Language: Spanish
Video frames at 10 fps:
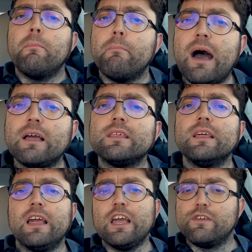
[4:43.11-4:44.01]
más
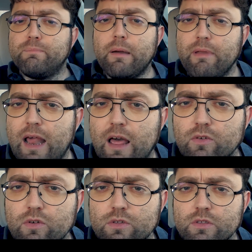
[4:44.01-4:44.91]

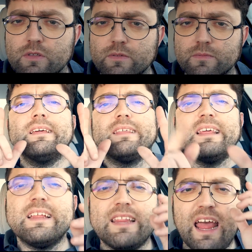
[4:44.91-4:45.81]
espabilados.
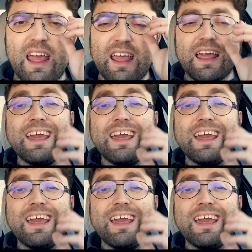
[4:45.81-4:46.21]
7.